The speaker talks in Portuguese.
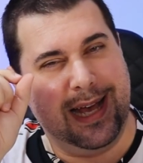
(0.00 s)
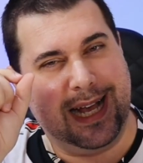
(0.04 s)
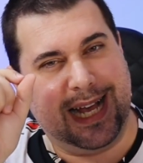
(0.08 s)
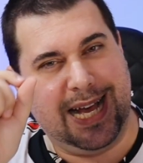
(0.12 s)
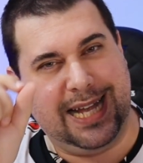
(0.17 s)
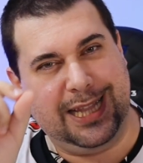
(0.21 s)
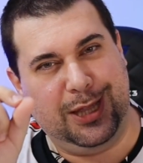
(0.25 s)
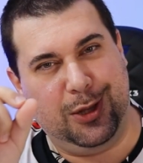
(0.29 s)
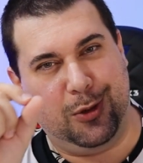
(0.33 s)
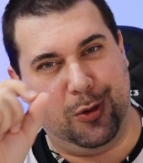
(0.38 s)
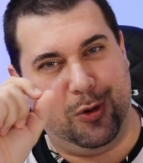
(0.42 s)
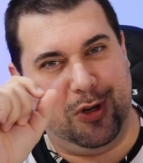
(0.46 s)

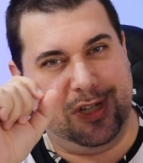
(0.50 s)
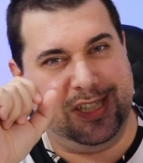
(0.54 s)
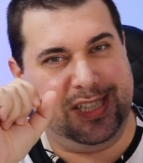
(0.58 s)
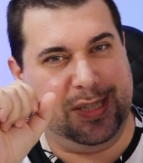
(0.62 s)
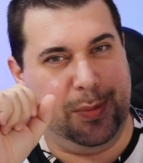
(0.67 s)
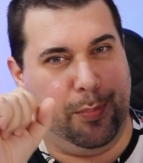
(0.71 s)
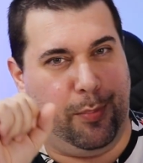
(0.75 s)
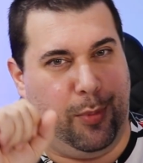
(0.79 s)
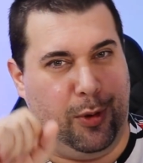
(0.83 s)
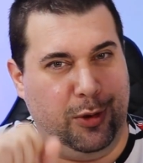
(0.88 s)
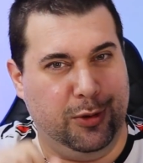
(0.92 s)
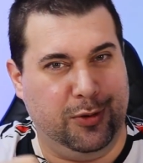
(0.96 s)

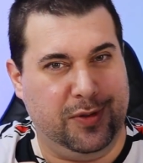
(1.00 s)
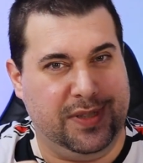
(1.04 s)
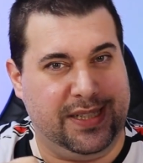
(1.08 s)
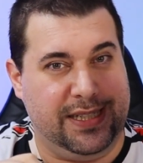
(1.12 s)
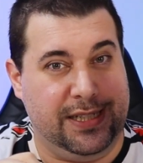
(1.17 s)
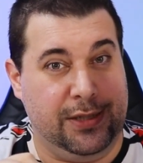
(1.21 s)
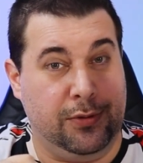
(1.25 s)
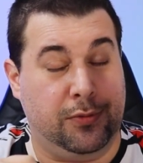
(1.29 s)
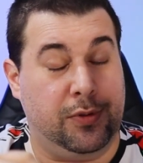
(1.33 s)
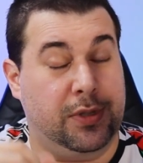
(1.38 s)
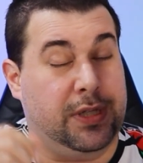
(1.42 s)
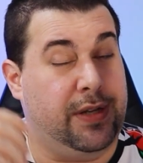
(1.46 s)

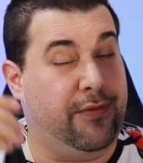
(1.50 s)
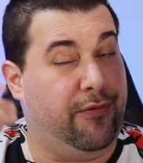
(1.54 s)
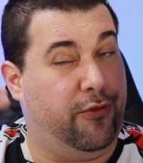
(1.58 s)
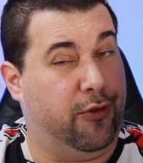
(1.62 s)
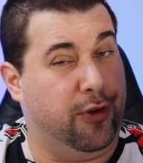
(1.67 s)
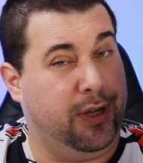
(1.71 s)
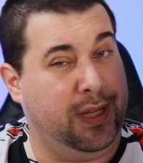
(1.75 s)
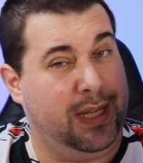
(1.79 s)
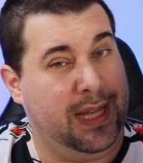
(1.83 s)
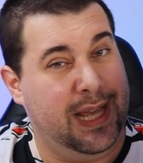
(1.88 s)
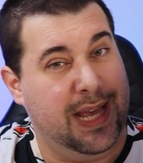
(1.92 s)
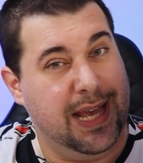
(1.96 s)
14.5 que
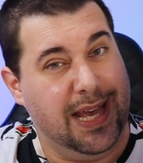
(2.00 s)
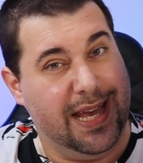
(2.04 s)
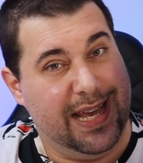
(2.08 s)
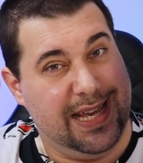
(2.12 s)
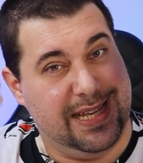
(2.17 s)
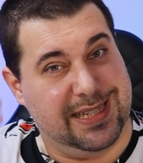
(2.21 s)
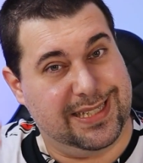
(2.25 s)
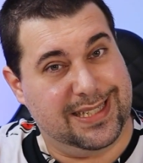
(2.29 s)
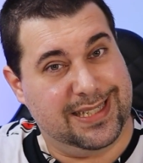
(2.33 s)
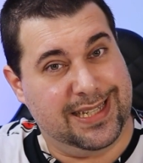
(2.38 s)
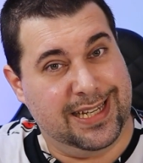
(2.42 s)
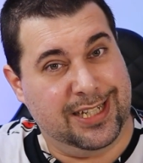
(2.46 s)
foi
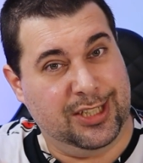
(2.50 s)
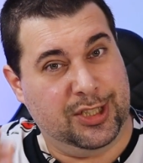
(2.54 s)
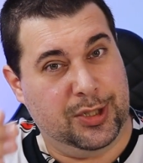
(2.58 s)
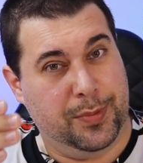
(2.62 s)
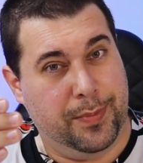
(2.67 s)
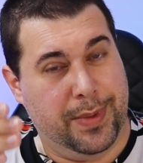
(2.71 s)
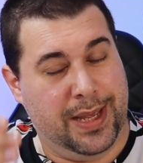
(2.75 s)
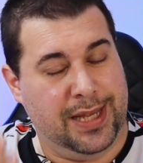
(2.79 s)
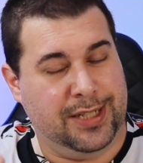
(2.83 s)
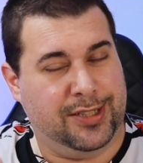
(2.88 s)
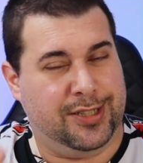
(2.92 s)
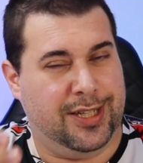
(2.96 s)

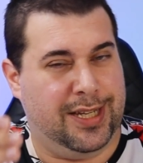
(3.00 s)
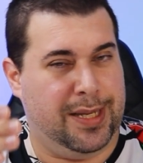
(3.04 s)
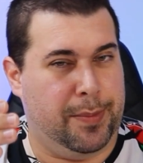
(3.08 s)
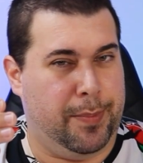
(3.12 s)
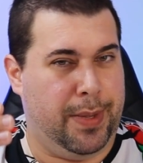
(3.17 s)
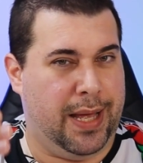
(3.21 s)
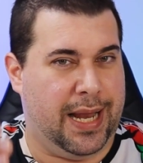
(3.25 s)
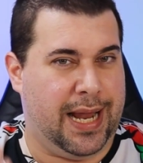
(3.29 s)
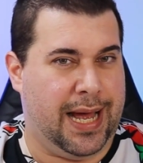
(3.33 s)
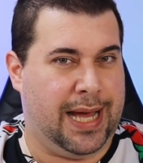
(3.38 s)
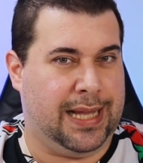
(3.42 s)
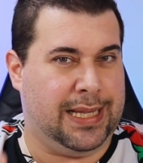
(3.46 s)
recentemente
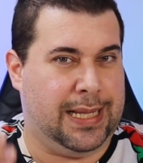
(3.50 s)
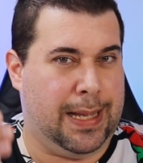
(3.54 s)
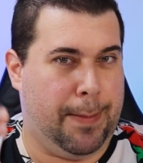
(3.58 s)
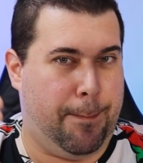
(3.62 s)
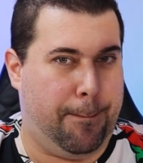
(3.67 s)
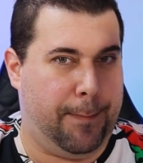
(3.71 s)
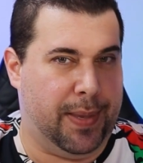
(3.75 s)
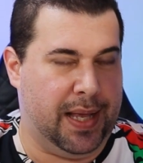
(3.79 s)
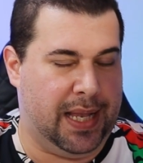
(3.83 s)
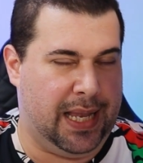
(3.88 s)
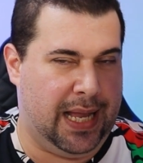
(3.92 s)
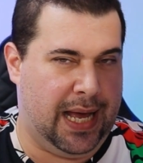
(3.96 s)
liberada
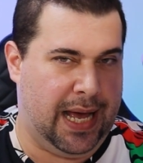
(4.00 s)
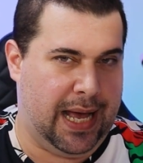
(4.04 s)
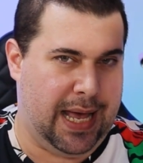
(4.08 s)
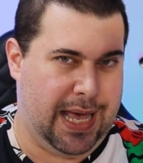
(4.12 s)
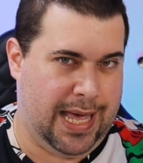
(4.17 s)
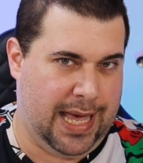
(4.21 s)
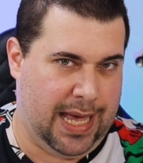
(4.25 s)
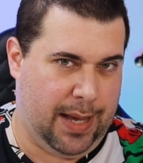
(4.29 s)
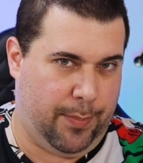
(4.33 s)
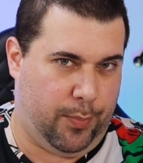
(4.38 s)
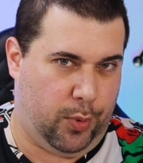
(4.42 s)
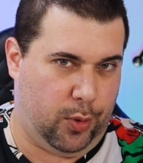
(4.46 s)
pela
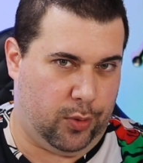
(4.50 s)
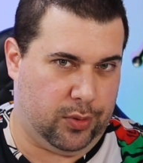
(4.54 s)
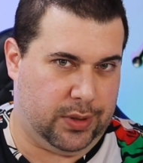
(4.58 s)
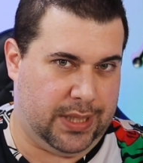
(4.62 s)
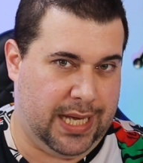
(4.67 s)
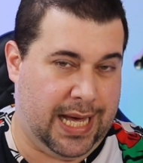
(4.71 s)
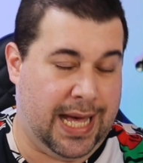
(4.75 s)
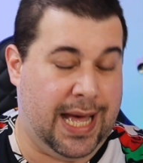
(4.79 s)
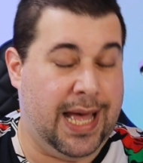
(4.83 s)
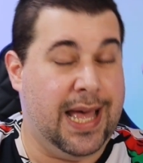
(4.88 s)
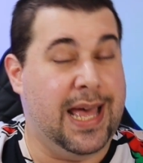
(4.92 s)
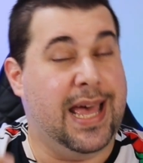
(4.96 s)
Apple,
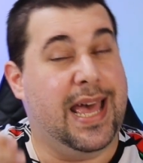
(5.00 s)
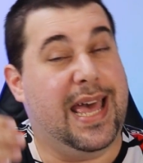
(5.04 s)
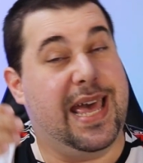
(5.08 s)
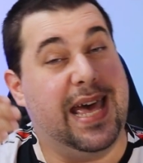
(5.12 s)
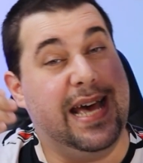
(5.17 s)
tá?